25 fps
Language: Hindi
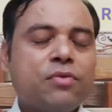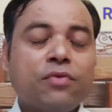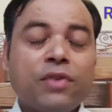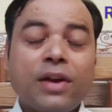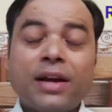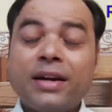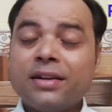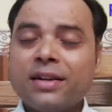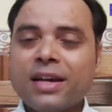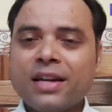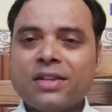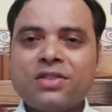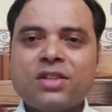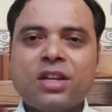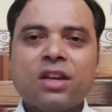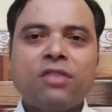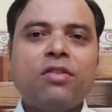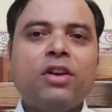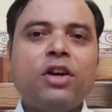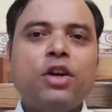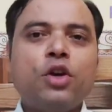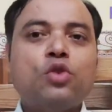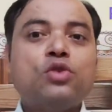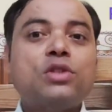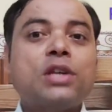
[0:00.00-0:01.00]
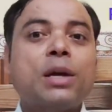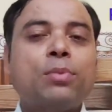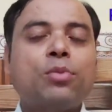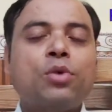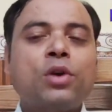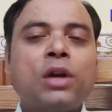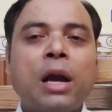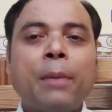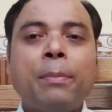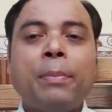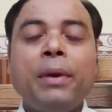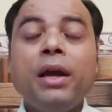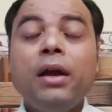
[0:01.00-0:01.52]
फैंटास्टिक वीडियोस आपको
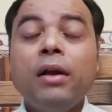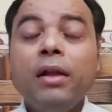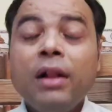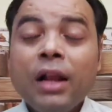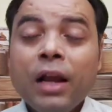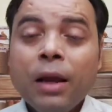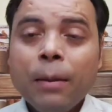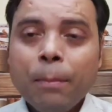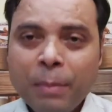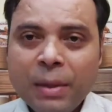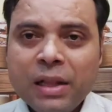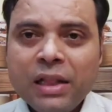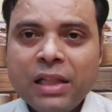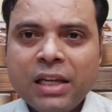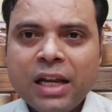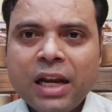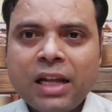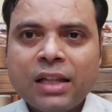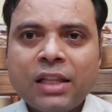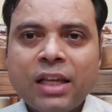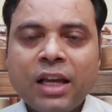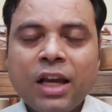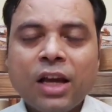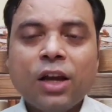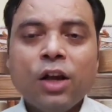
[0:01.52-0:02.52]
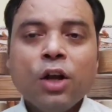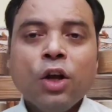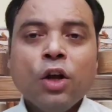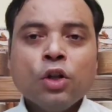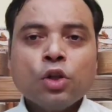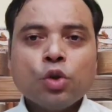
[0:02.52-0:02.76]
यहाँ पे मिलती रहती है